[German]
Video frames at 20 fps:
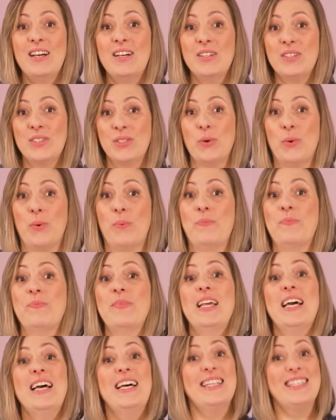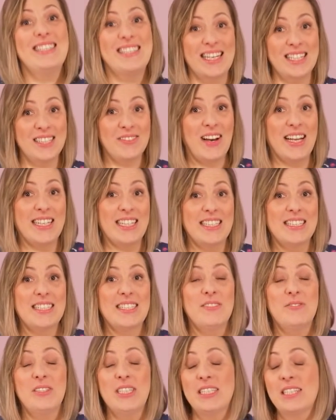So, das waren jetzt
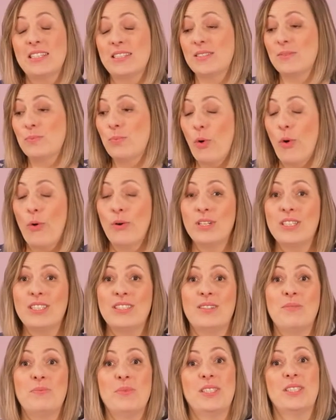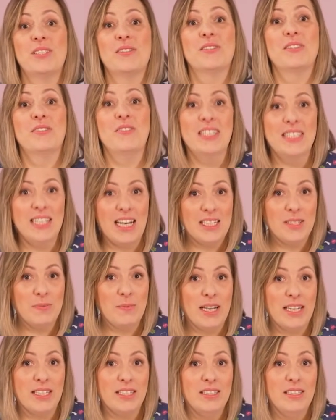die wichtigsten Punkte bzw.
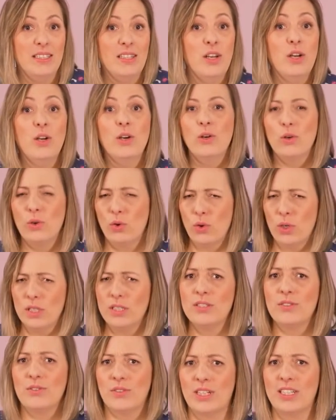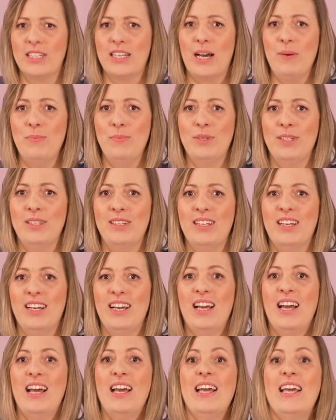Aspekte, kurz und knapp.
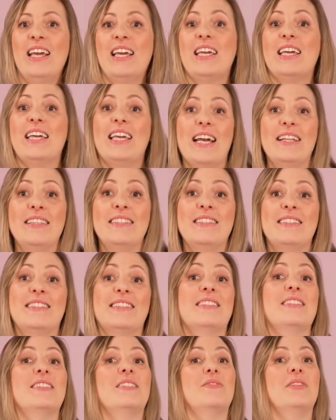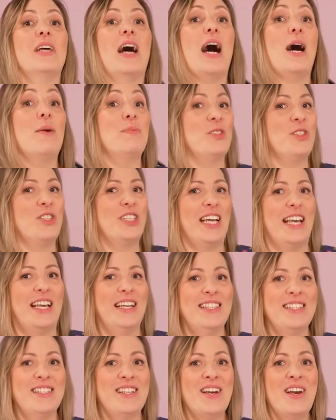Jetzt sind Sie wieder
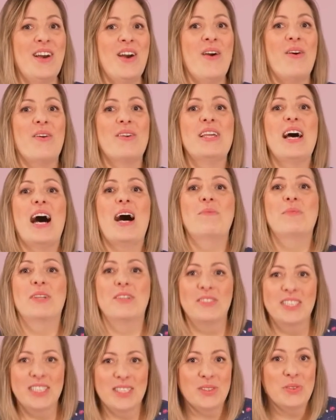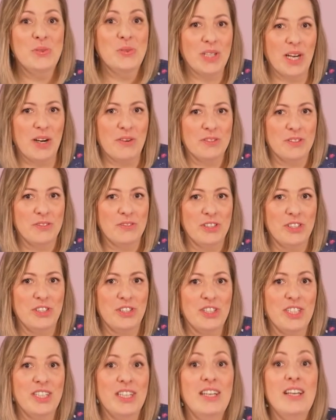up-to-date und haben Ihr Wissen gut
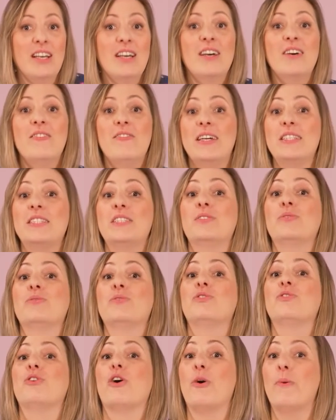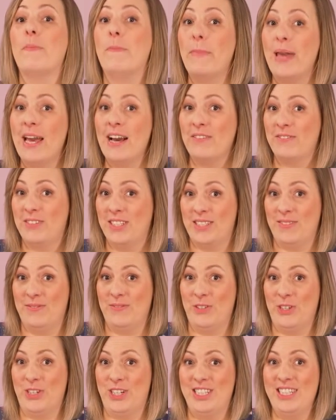aufgefrischt. Wenn Sie nun noch mehr wissen
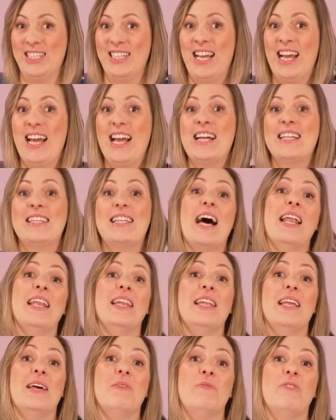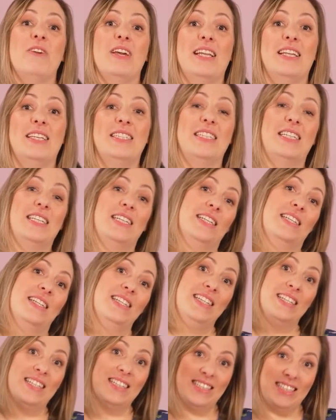wollen, dann empfehle ich Ihnen
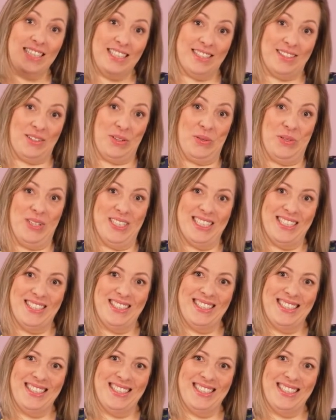diesen Kurs.